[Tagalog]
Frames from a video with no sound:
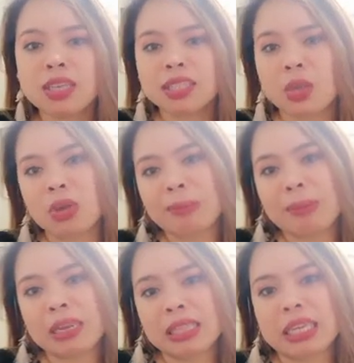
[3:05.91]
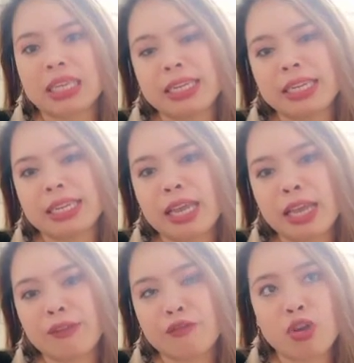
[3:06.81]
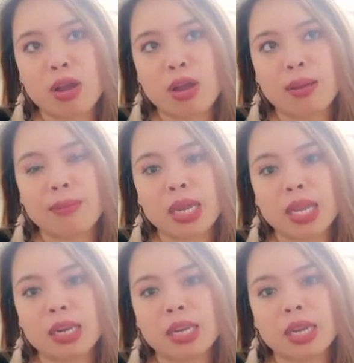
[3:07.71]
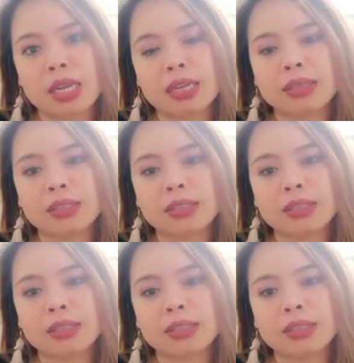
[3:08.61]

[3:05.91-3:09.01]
sa akong ipamalat ka ganina from Ayala